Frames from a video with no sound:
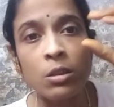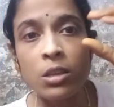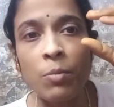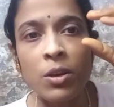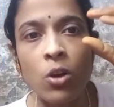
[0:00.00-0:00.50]
যে
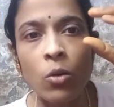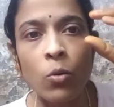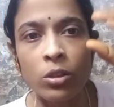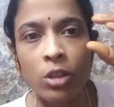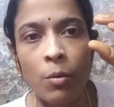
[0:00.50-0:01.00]
ভিডিও
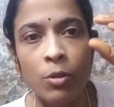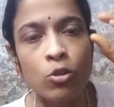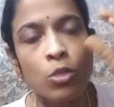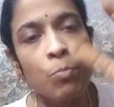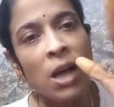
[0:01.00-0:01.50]
করতে হবে তুই
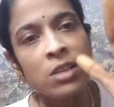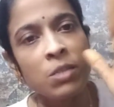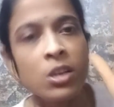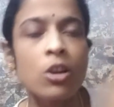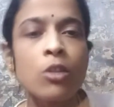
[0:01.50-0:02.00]
যদি পাঁচ
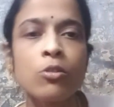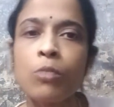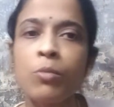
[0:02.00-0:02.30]
মিনিটেরও যদি